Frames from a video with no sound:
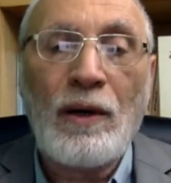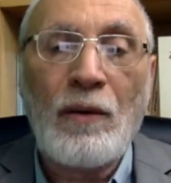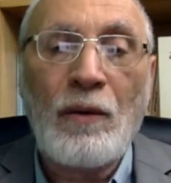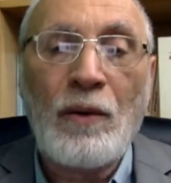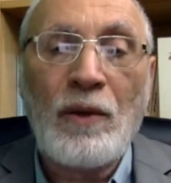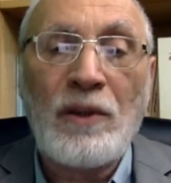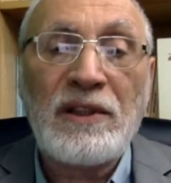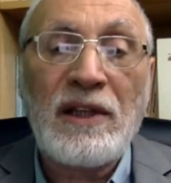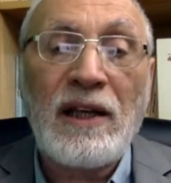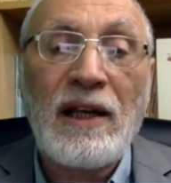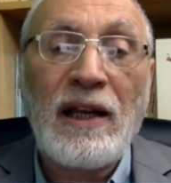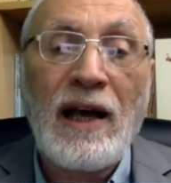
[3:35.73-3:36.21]

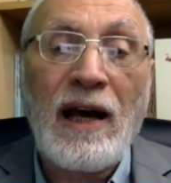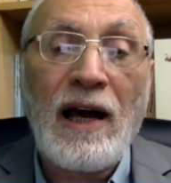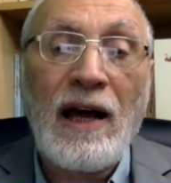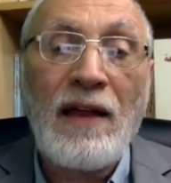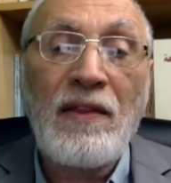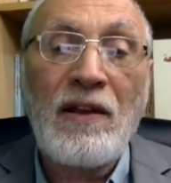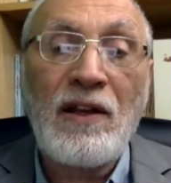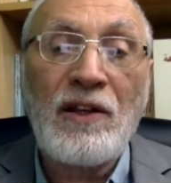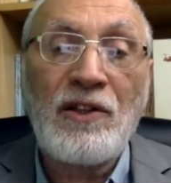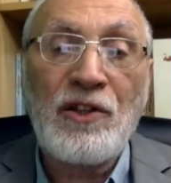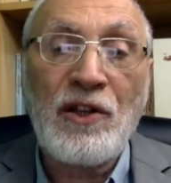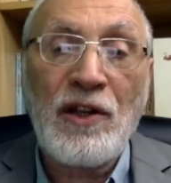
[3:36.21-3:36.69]
وصل
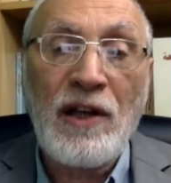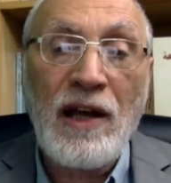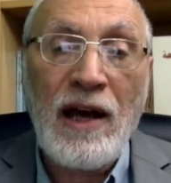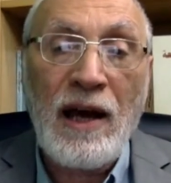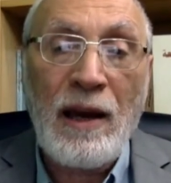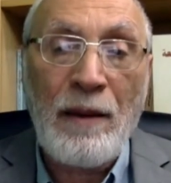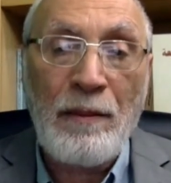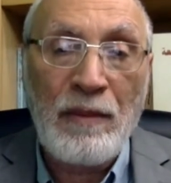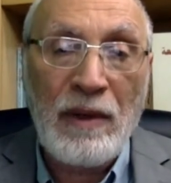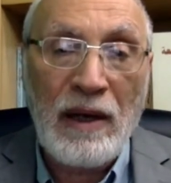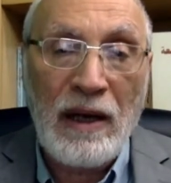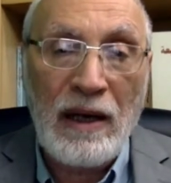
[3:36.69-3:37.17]
هذا
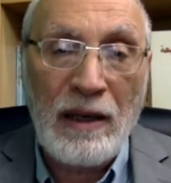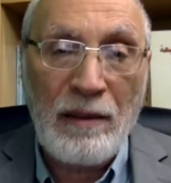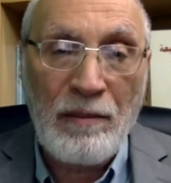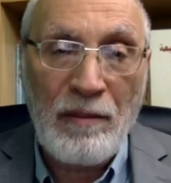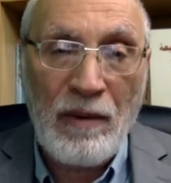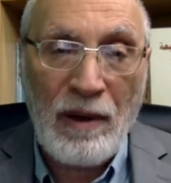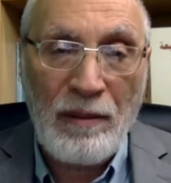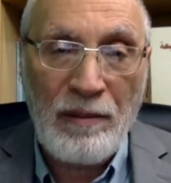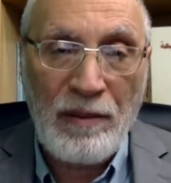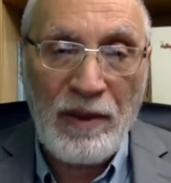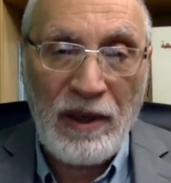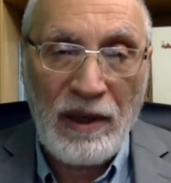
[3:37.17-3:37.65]
الجناح من
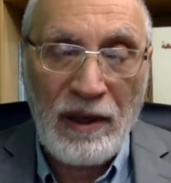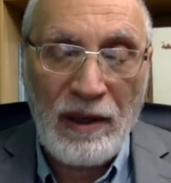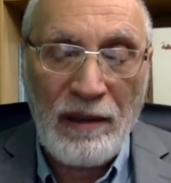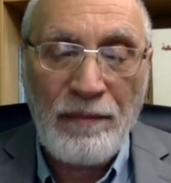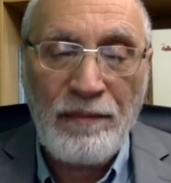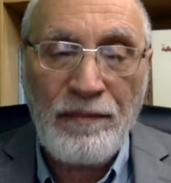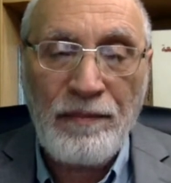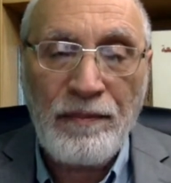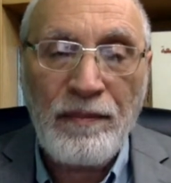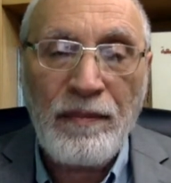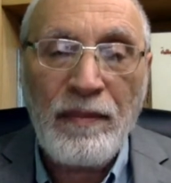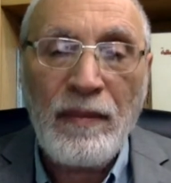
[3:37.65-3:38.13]

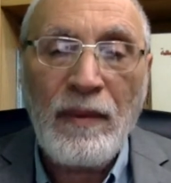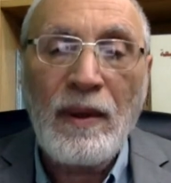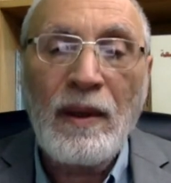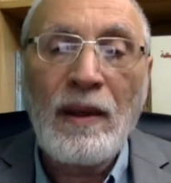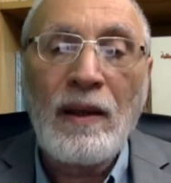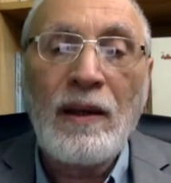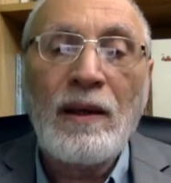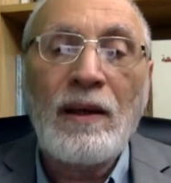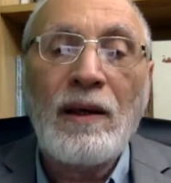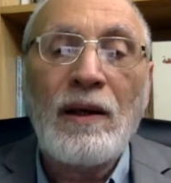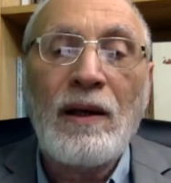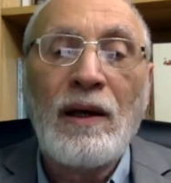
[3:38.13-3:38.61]
الإمامية
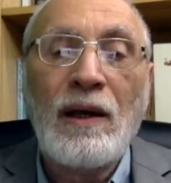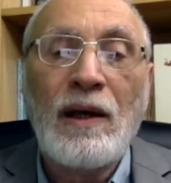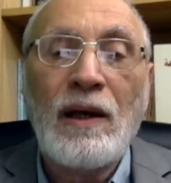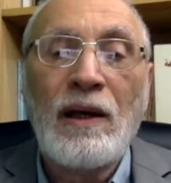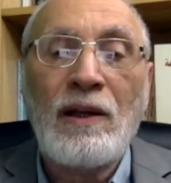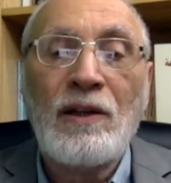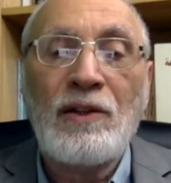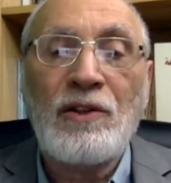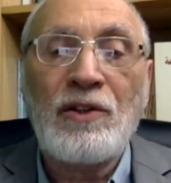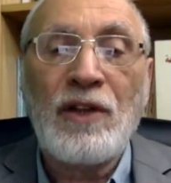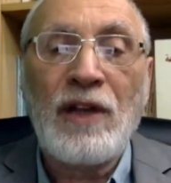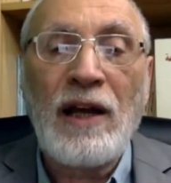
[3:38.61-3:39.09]

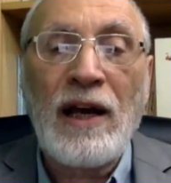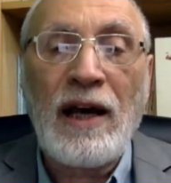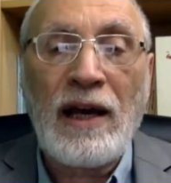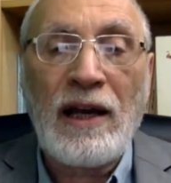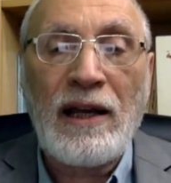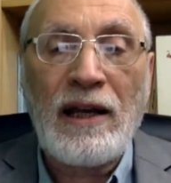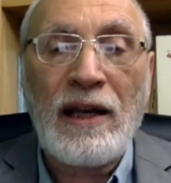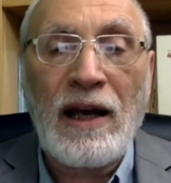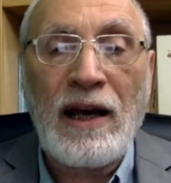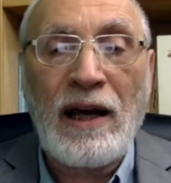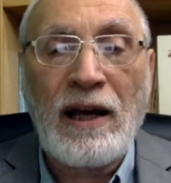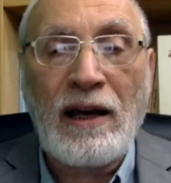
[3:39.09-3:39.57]

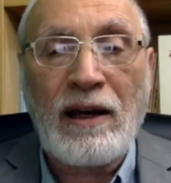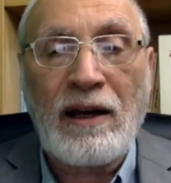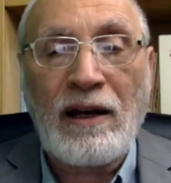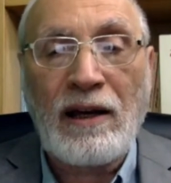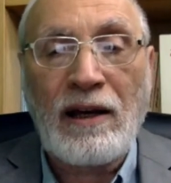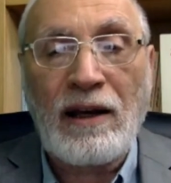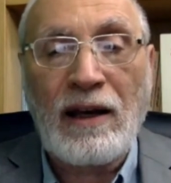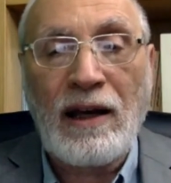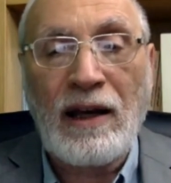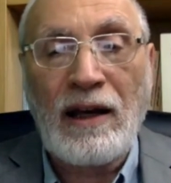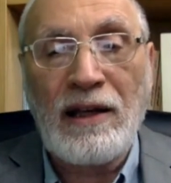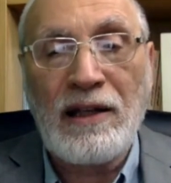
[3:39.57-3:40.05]
الجناح
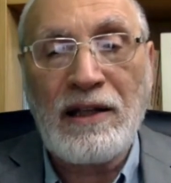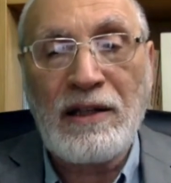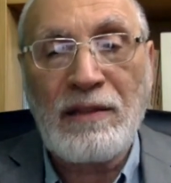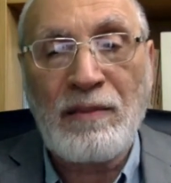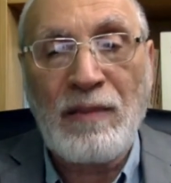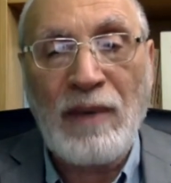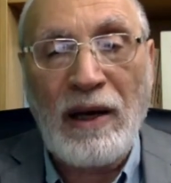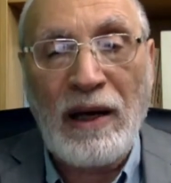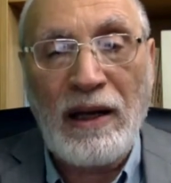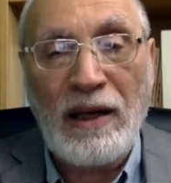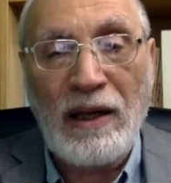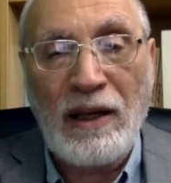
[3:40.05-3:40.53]
الآخر
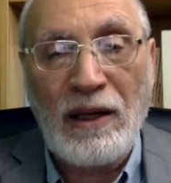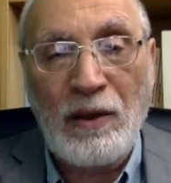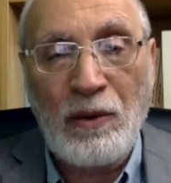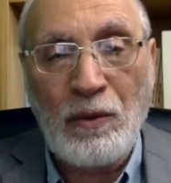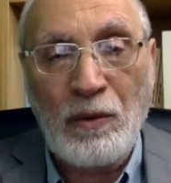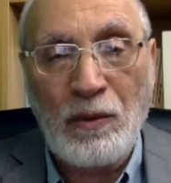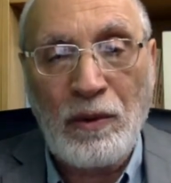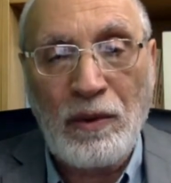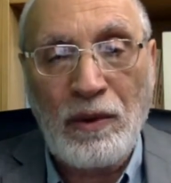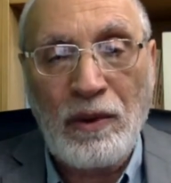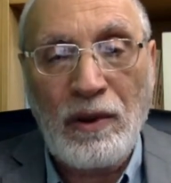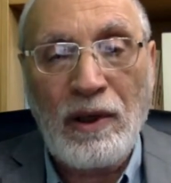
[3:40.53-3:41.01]

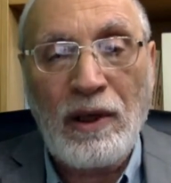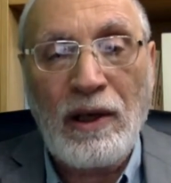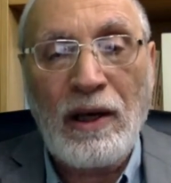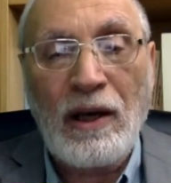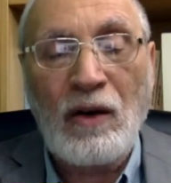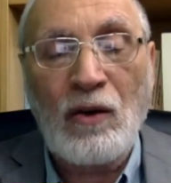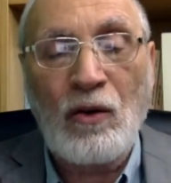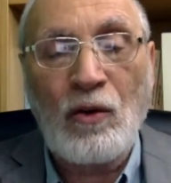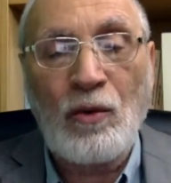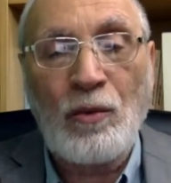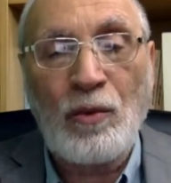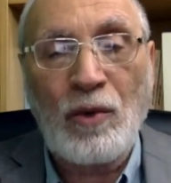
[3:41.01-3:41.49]
الإسماعيليون
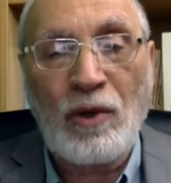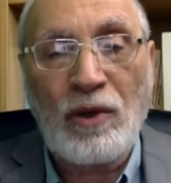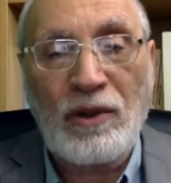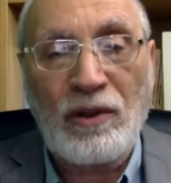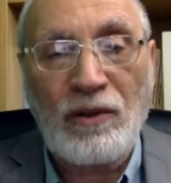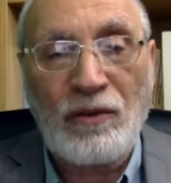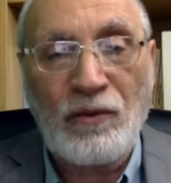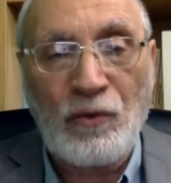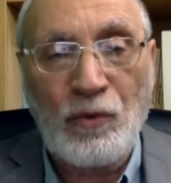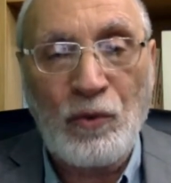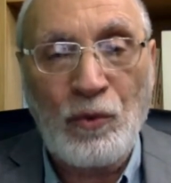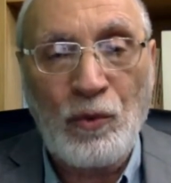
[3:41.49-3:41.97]
كانوا
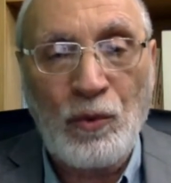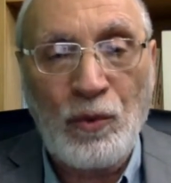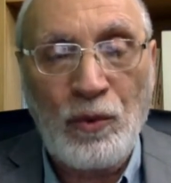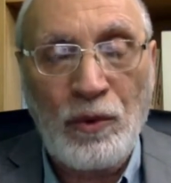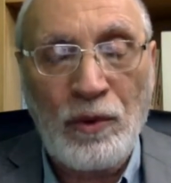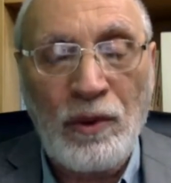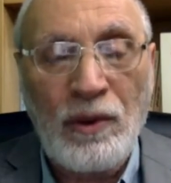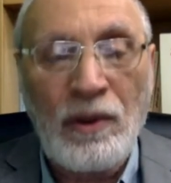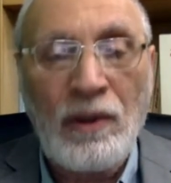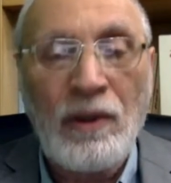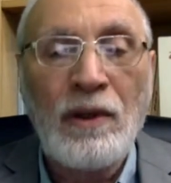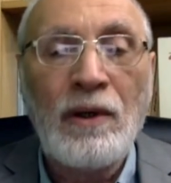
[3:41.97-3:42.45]

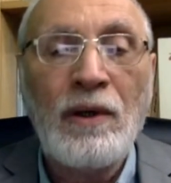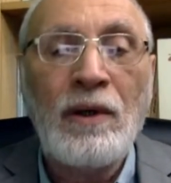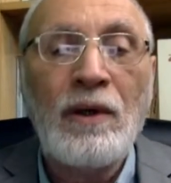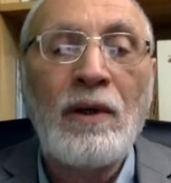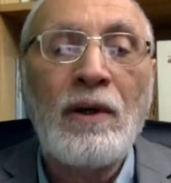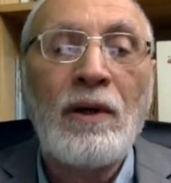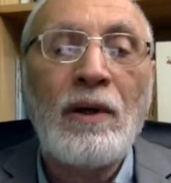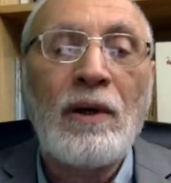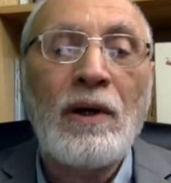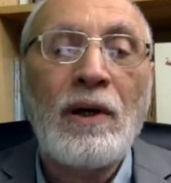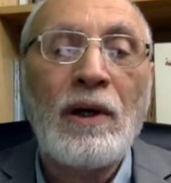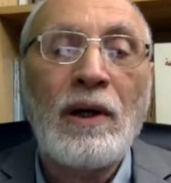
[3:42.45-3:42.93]
مختفون
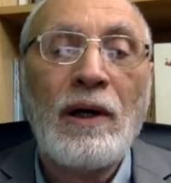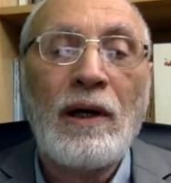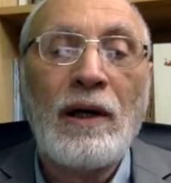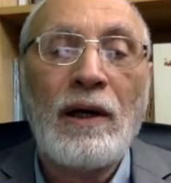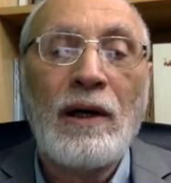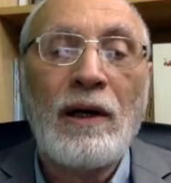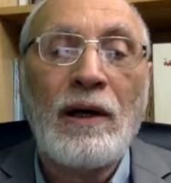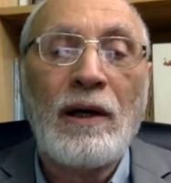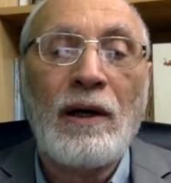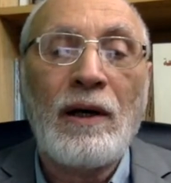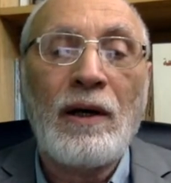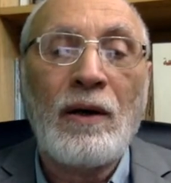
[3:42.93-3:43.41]

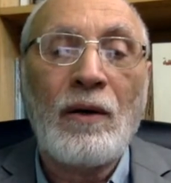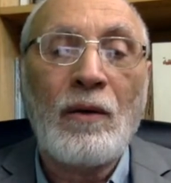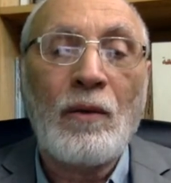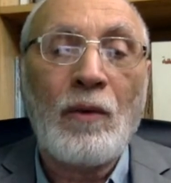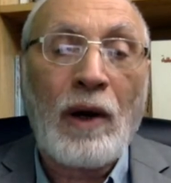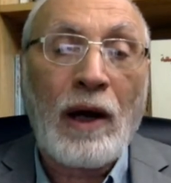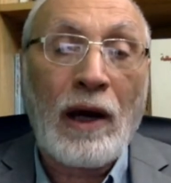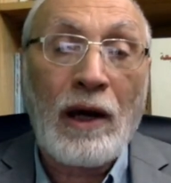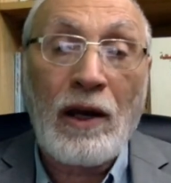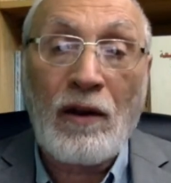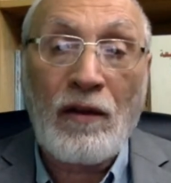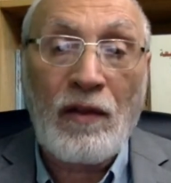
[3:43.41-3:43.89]
آه،
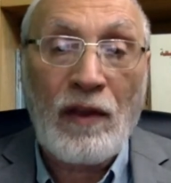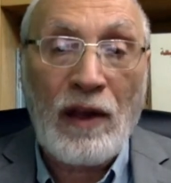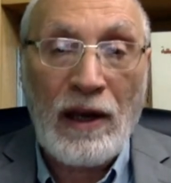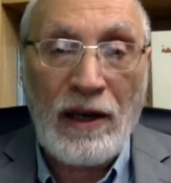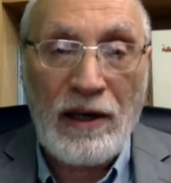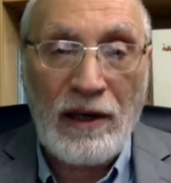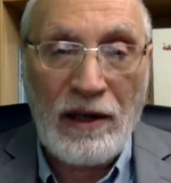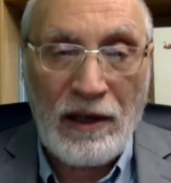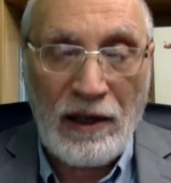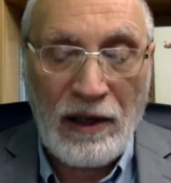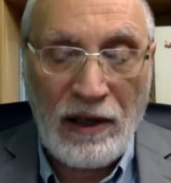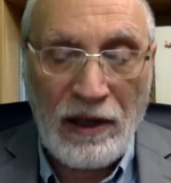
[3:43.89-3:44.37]
وغير
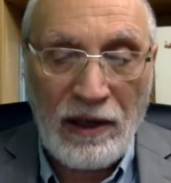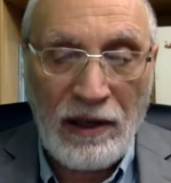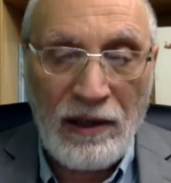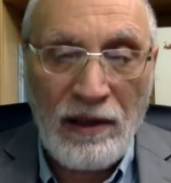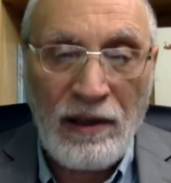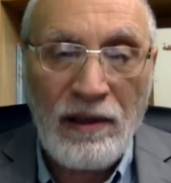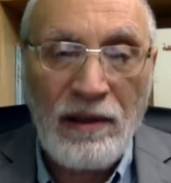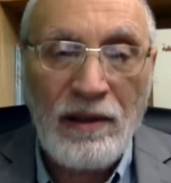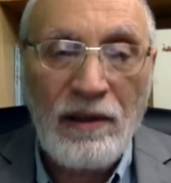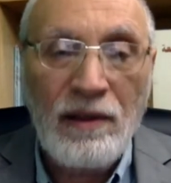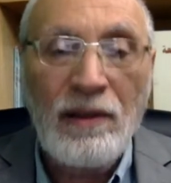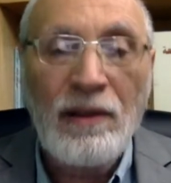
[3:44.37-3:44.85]

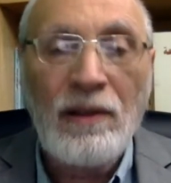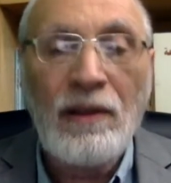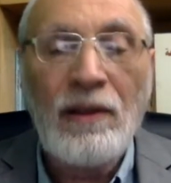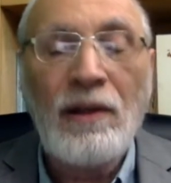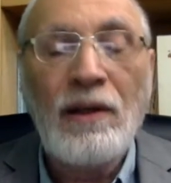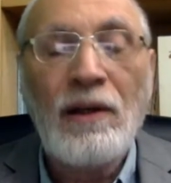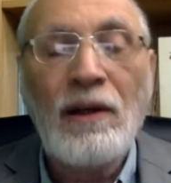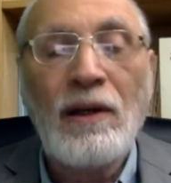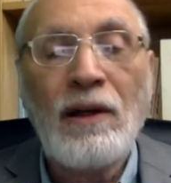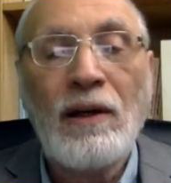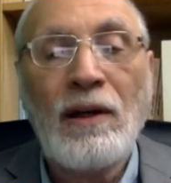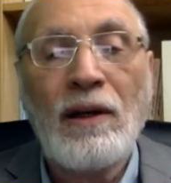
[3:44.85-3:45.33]
ظاهرين
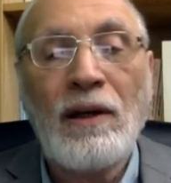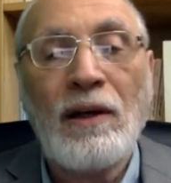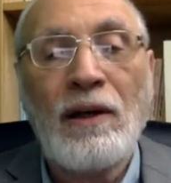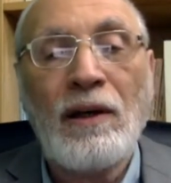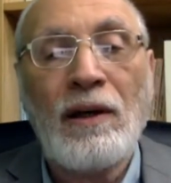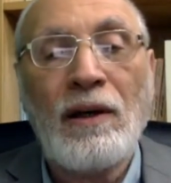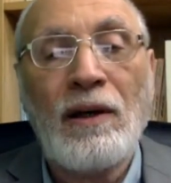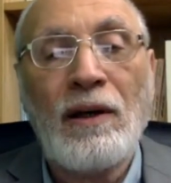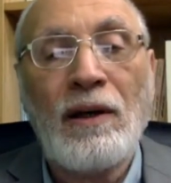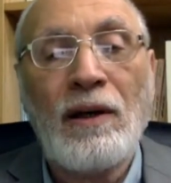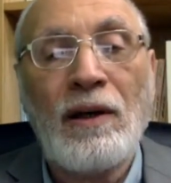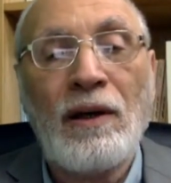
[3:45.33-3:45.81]

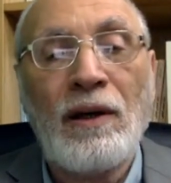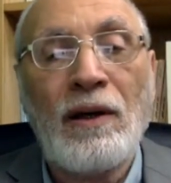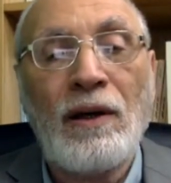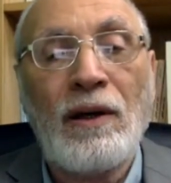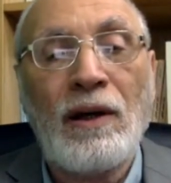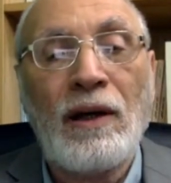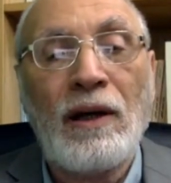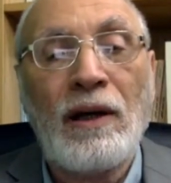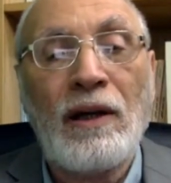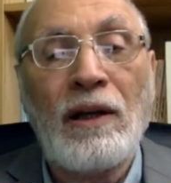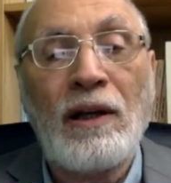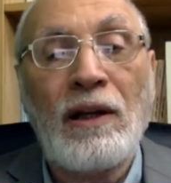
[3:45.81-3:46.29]

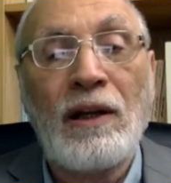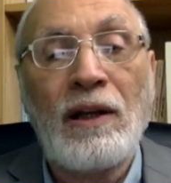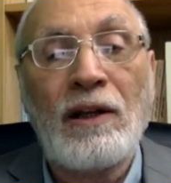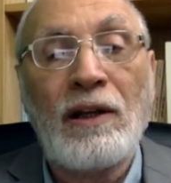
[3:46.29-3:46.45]
آه،